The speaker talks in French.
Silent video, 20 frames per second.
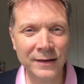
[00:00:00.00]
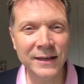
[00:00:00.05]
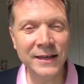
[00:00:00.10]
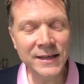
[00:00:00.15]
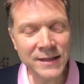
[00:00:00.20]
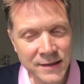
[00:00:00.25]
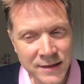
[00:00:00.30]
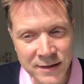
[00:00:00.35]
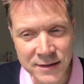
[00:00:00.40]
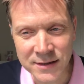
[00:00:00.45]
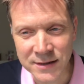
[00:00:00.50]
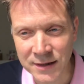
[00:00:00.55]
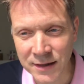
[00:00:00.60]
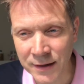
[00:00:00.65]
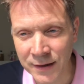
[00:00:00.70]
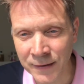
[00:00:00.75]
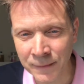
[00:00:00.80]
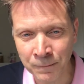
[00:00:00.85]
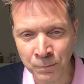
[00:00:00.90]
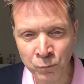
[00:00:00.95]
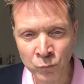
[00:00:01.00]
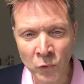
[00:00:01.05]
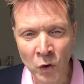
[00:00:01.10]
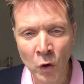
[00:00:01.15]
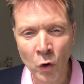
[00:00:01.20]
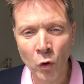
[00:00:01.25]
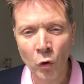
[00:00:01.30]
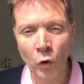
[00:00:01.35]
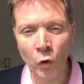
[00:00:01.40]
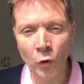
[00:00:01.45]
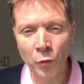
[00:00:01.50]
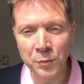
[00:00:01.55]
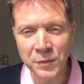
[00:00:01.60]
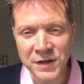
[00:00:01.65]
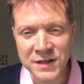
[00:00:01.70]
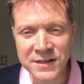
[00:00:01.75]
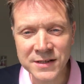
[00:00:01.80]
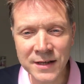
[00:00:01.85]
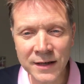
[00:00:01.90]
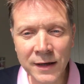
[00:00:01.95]
initiée aux
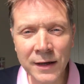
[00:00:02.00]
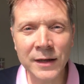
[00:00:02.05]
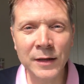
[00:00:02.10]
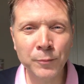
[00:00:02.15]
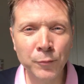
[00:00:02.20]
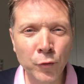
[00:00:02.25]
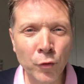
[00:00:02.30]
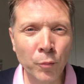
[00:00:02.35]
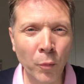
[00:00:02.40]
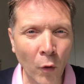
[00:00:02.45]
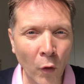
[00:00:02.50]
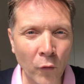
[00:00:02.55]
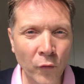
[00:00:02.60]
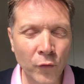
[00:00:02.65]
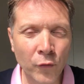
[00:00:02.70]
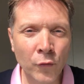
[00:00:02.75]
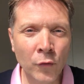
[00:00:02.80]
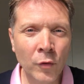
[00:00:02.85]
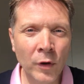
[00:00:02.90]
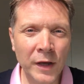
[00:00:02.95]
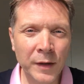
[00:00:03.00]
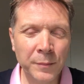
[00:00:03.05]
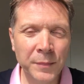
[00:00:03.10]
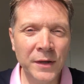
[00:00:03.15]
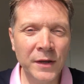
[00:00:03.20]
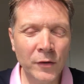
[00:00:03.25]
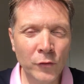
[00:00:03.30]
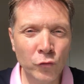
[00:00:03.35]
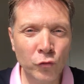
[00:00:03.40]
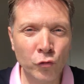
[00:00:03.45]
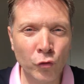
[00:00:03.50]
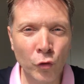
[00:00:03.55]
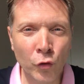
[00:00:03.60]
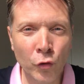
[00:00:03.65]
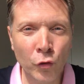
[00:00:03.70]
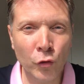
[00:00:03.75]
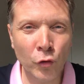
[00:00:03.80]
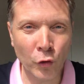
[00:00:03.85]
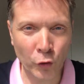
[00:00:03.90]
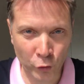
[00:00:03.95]
mystères les plus profonds eh bien, de
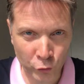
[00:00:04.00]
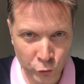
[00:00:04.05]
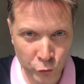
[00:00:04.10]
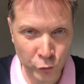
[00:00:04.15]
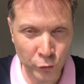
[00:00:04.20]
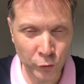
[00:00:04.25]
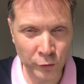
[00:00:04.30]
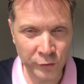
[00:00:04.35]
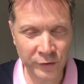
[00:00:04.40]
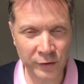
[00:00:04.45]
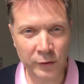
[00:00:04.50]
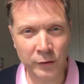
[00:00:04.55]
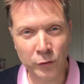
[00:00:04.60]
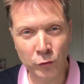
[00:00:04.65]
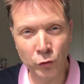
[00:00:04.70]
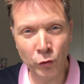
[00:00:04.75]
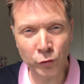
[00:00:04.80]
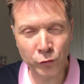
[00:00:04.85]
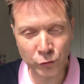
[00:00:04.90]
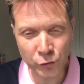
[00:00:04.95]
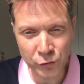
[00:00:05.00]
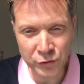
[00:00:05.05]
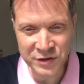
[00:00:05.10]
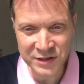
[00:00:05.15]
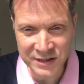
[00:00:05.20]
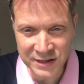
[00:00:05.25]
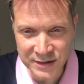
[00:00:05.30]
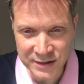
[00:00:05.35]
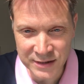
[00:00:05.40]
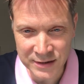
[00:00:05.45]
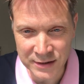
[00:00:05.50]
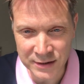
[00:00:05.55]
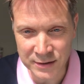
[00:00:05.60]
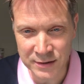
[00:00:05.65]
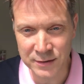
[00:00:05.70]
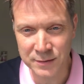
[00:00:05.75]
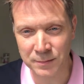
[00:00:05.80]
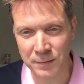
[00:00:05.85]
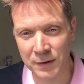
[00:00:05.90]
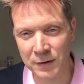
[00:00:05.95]
leur culte, le
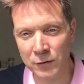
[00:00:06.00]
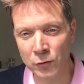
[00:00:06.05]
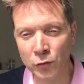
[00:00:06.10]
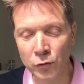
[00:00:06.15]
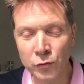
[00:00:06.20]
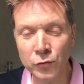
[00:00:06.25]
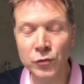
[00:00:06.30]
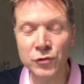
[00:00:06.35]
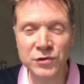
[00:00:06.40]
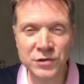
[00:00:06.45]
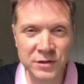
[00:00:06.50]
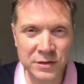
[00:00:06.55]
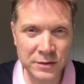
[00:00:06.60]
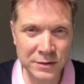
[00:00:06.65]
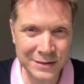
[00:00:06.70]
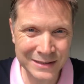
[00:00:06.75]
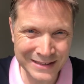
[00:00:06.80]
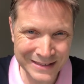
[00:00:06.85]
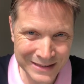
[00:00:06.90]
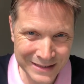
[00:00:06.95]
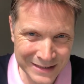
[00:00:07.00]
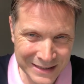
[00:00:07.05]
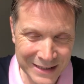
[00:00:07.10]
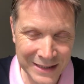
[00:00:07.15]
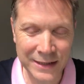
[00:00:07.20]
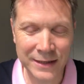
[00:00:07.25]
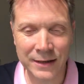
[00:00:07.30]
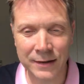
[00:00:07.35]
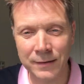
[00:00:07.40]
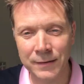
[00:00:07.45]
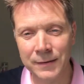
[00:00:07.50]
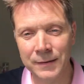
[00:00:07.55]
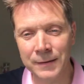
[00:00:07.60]
gnosticisme, le gnostique.